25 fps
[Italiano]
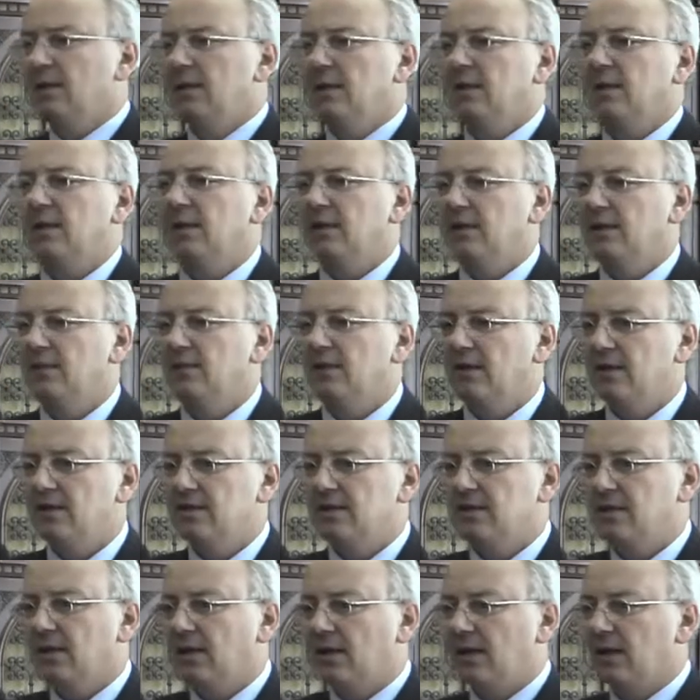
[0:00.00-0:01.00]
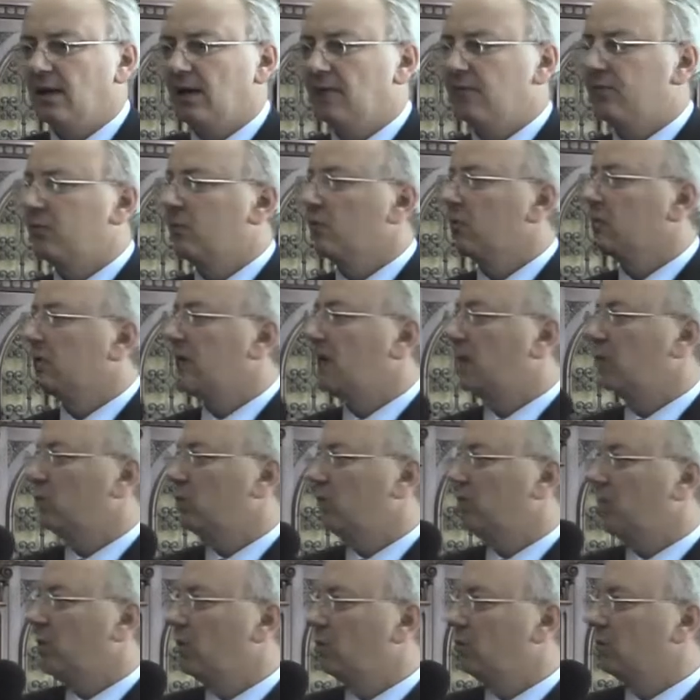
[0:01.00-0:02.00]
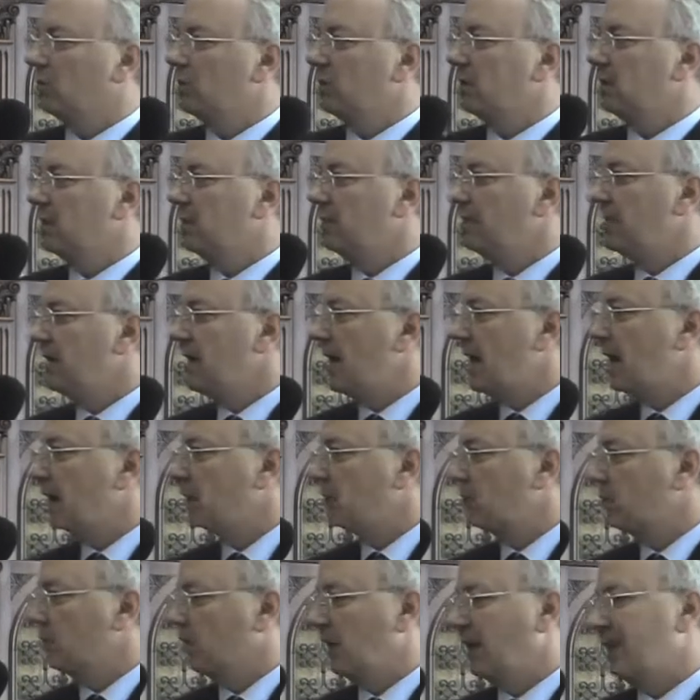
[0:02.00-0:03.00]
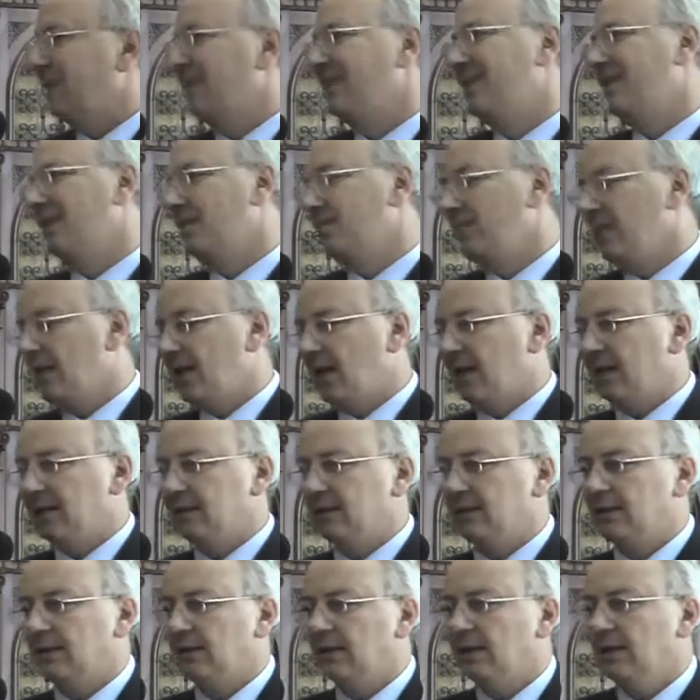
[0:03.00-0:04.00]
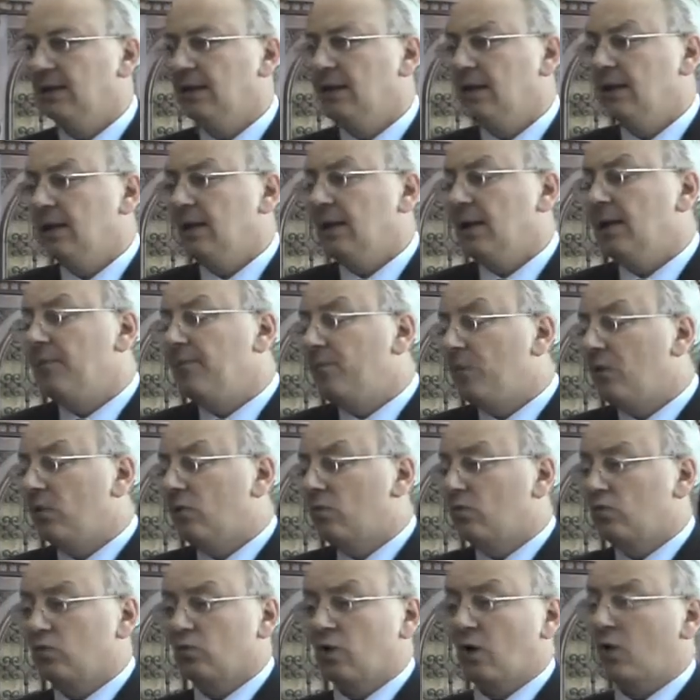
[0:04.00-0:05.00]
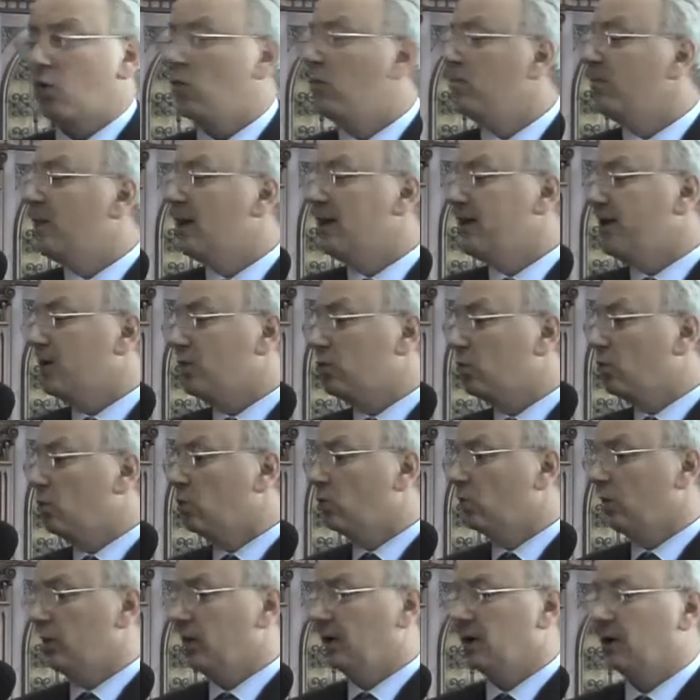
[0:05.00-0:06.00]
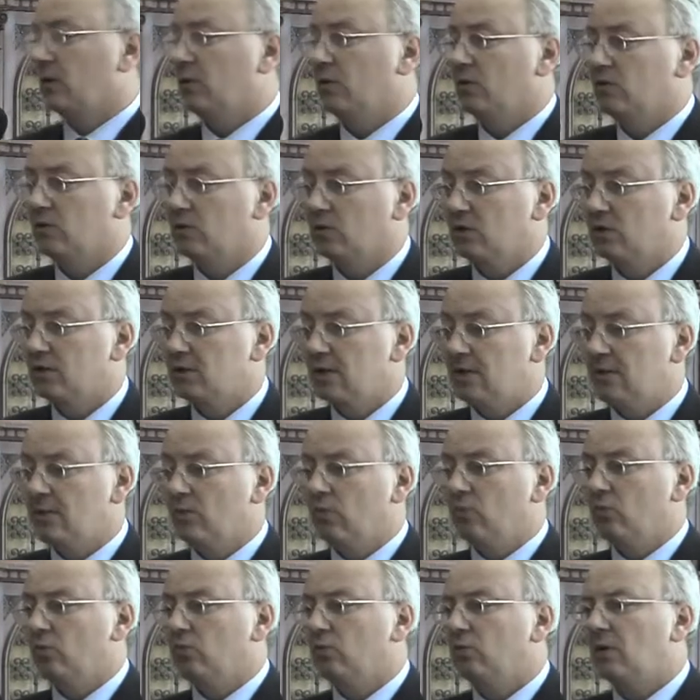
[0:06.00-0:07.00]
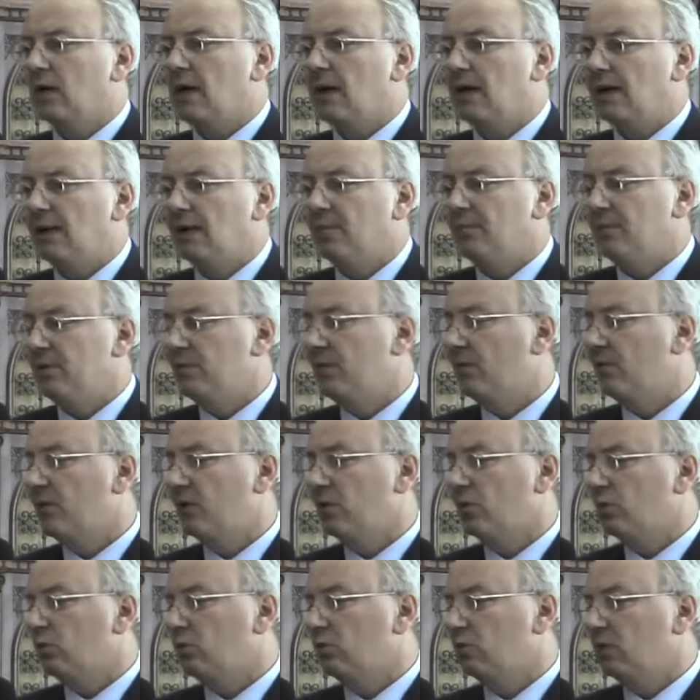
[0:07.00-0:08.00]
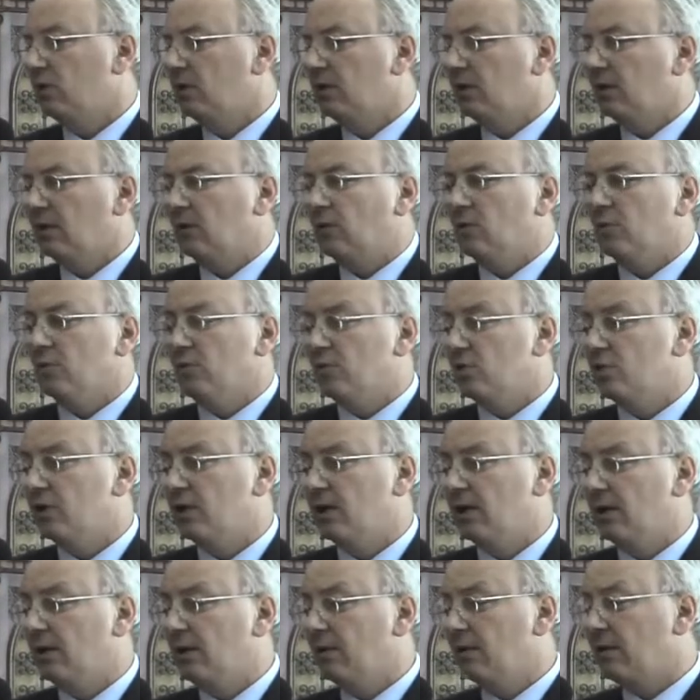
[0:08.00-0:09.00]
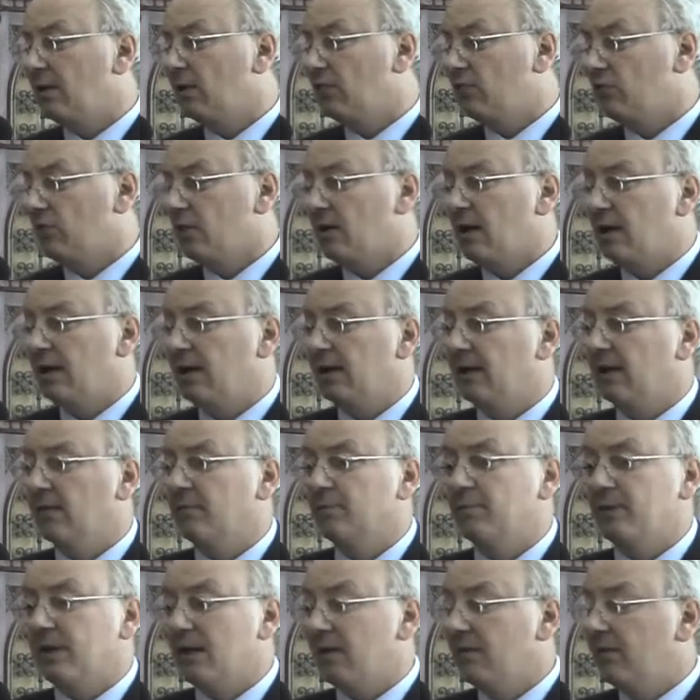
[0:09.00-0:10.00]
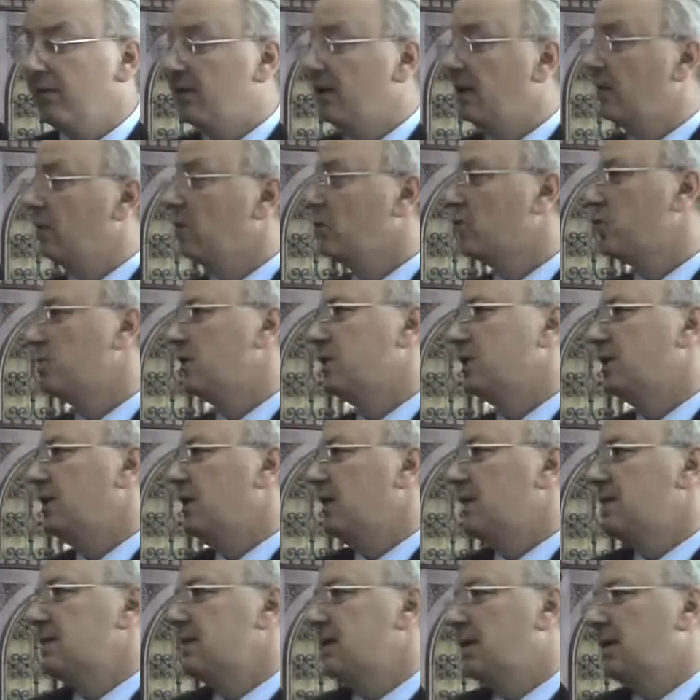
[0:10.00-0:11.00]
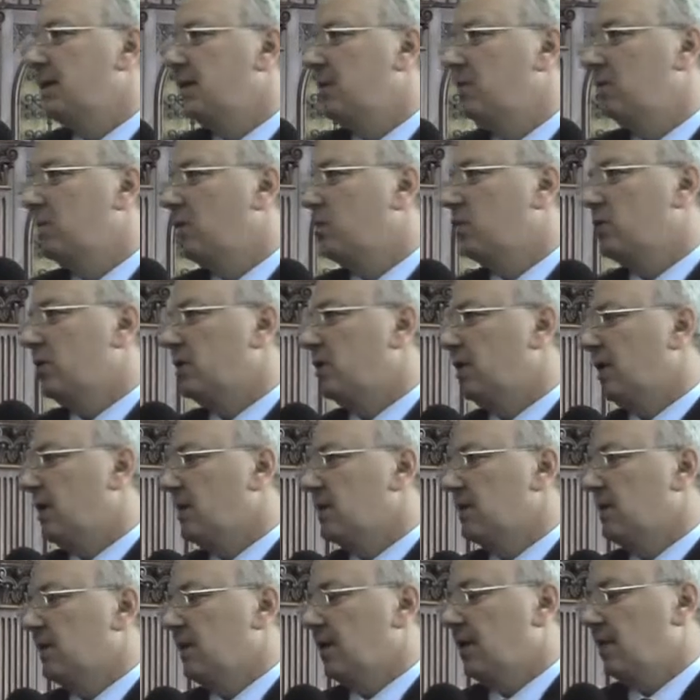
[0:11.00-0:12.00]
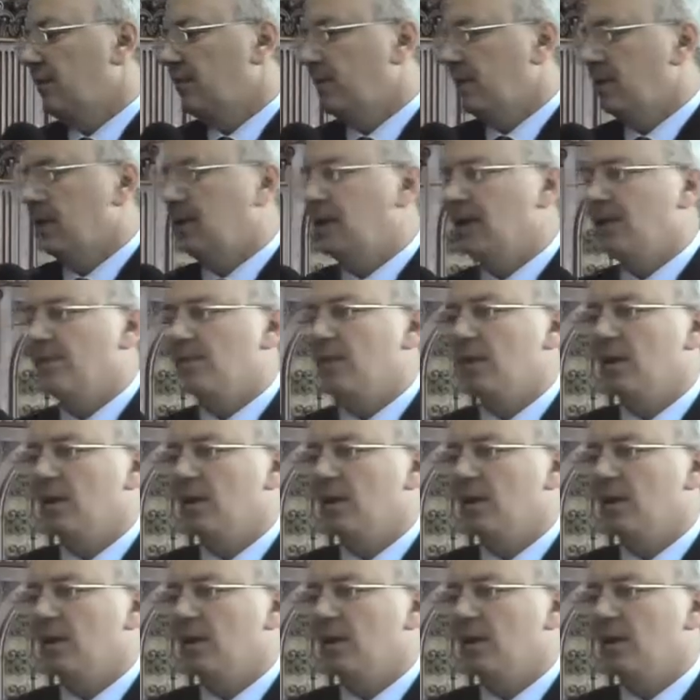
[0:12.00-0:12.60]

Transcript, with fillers: che deve essere affrontato in modo determinato e determinante. E poi sono accompagnatori a questo sistema culturale, primo fra tutti cominciare a ragionare per avere una certezza, una certezza della pena.